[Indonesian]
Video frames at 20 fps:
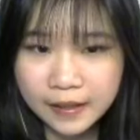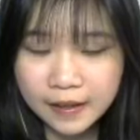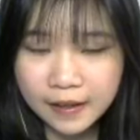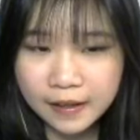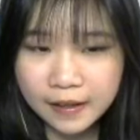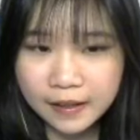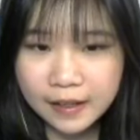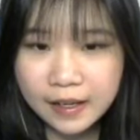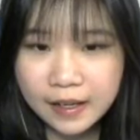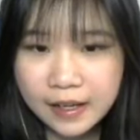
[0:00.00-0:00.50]

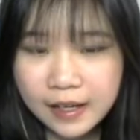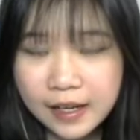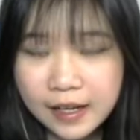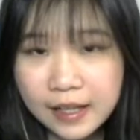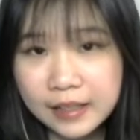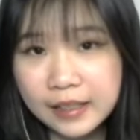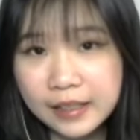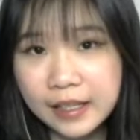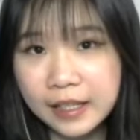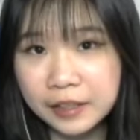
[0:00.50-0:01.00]
Nah
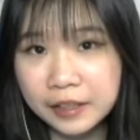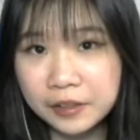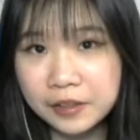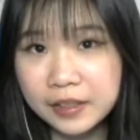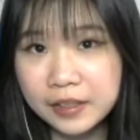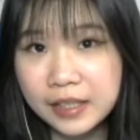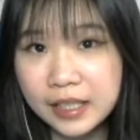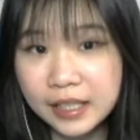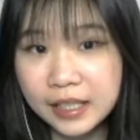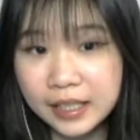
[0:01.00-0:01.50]
harganya
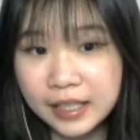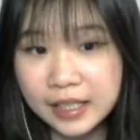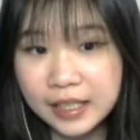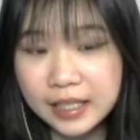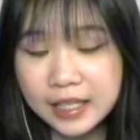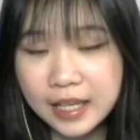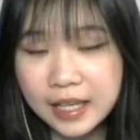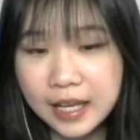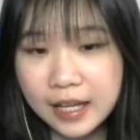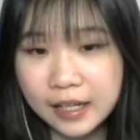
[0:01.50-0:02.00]
tuh di
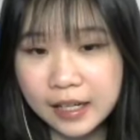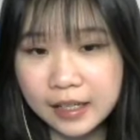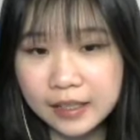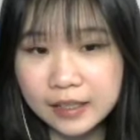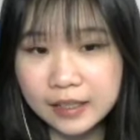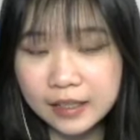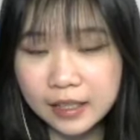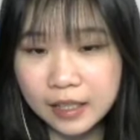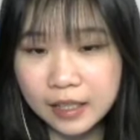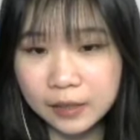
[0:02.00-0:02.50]
kisaran
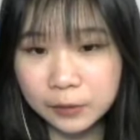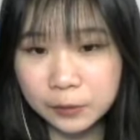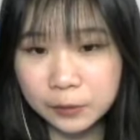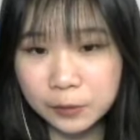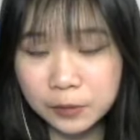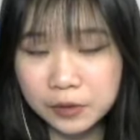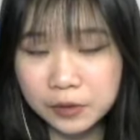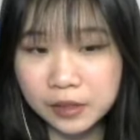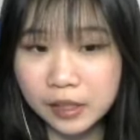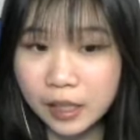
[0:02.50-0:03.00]

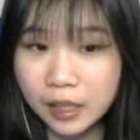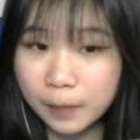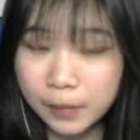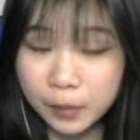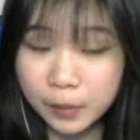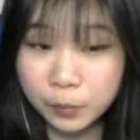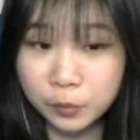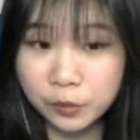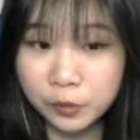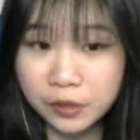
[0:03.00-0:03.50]
180
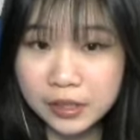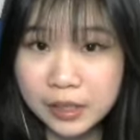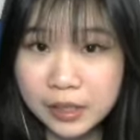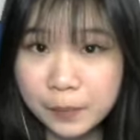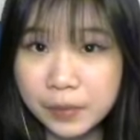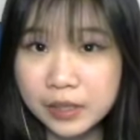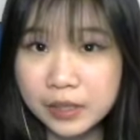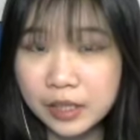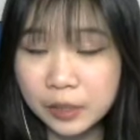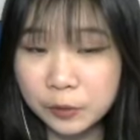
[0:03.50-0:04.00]

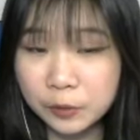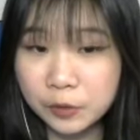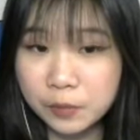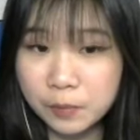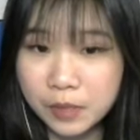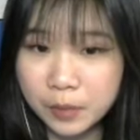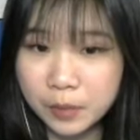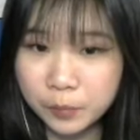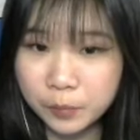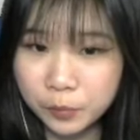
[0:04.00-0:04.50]
sampai
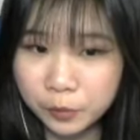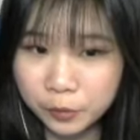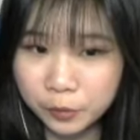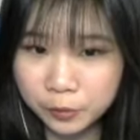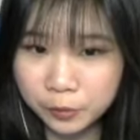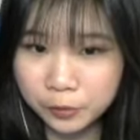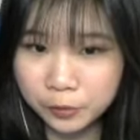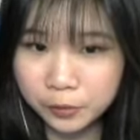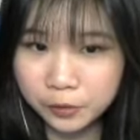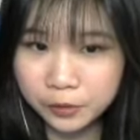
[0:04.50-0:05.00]

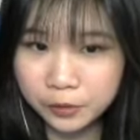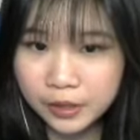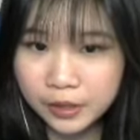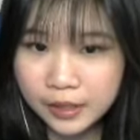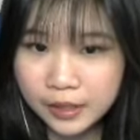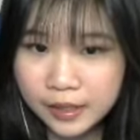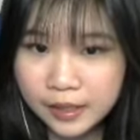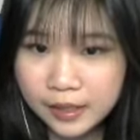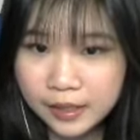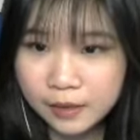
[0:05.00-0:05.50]

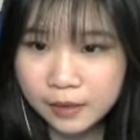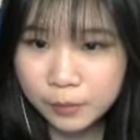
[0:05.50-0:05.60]
190